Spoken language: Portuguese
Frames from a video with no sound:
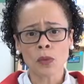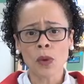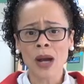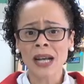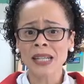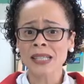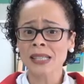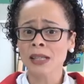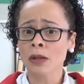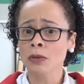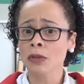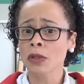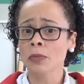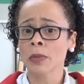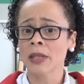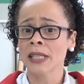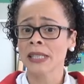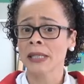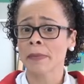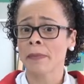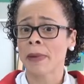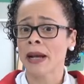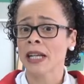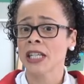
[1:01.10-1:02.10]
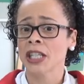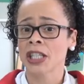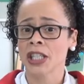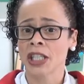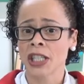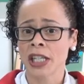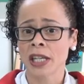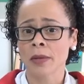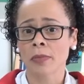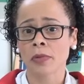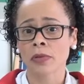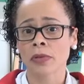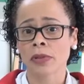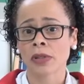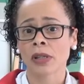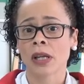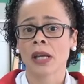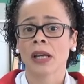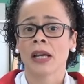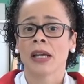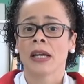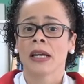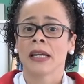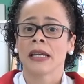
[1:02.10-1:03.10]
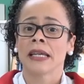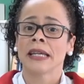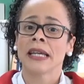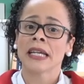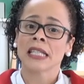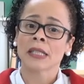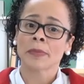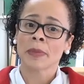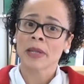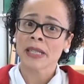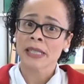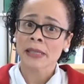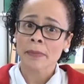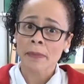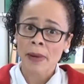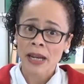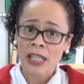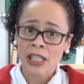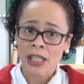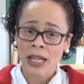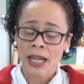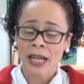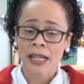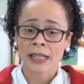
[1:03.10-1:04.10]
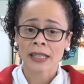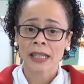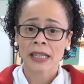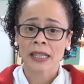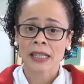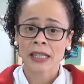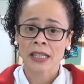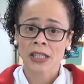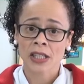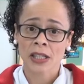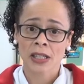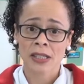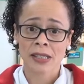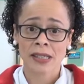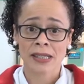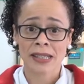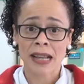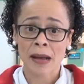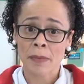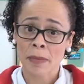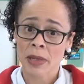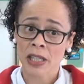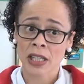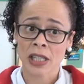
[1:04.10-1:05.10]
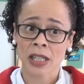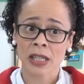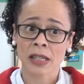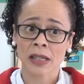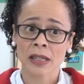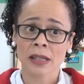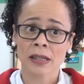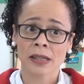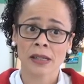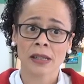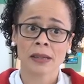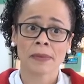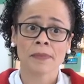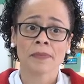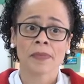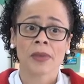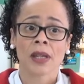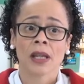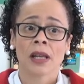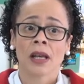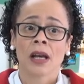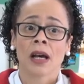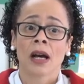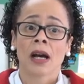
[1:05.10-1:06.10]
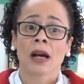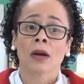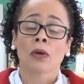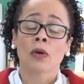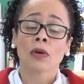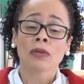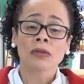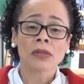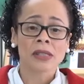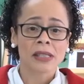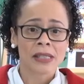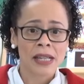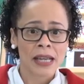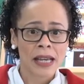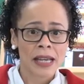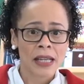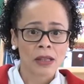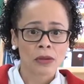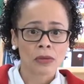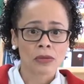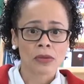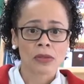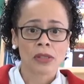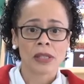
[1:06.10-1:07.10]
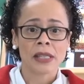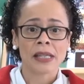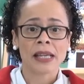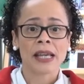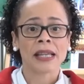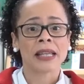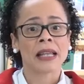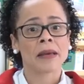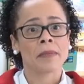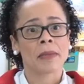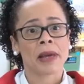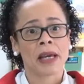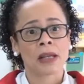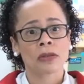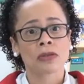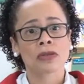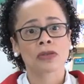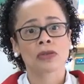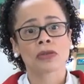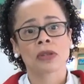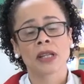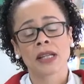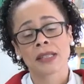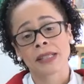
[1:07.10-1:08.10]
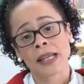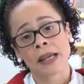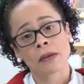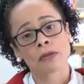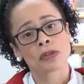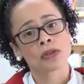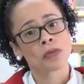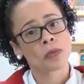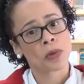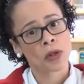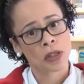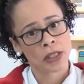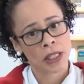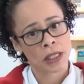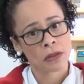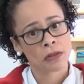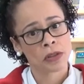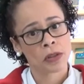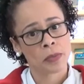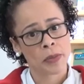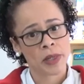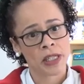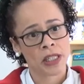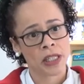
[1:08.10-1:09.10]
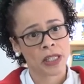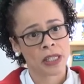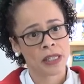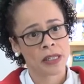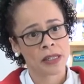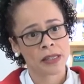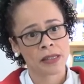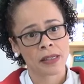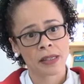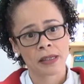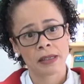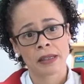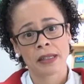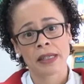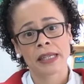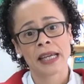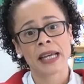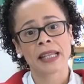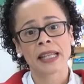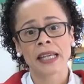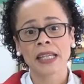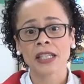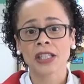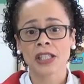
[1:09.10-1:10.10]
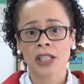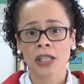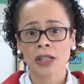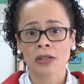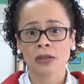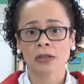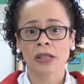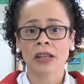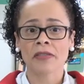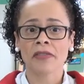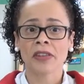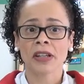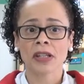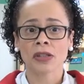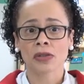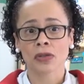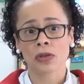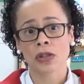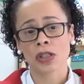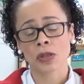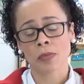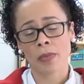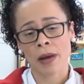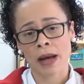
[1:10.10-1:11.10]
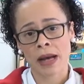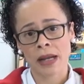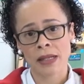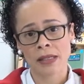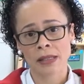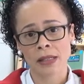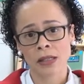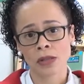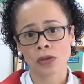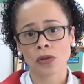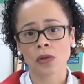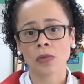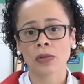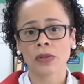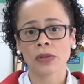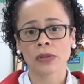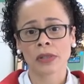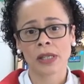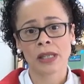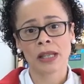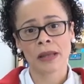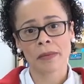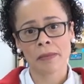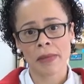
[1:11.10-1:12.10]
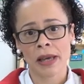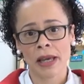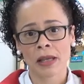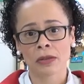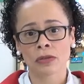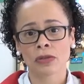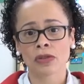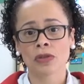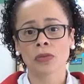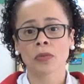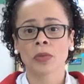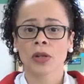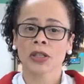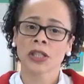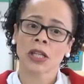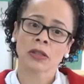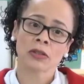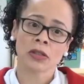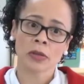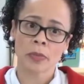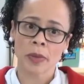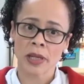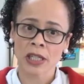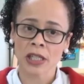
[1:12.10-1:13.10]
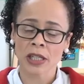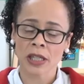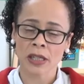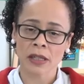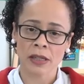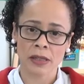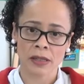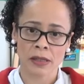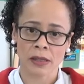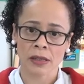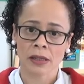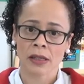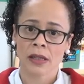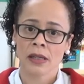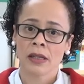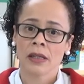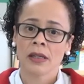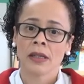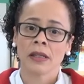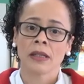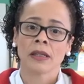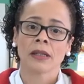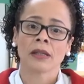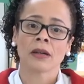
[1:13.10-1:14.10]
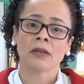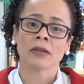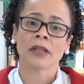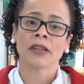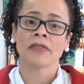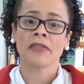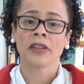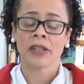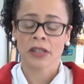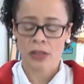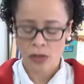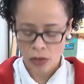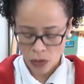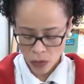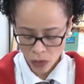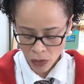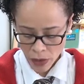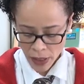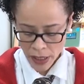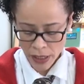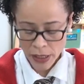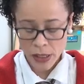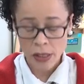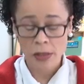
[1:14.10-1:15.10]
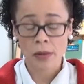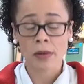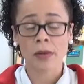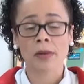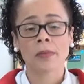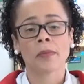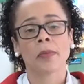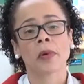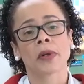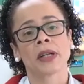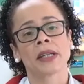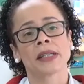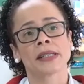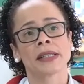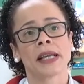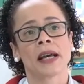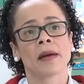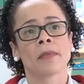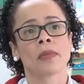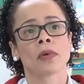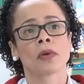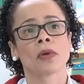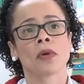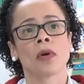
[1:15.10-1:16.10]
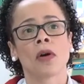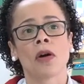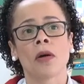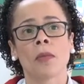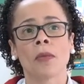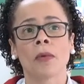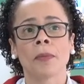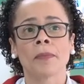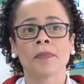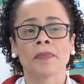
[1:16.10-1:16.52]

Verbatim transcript: quais são os principais tipos e as principais características da pesquisa, conceitos e elementos do desenho de um projeto de pesquisa e, além disso, definições básicas sobre os elementos de um projeto de pesquisa. Então, definições, por exemplo, como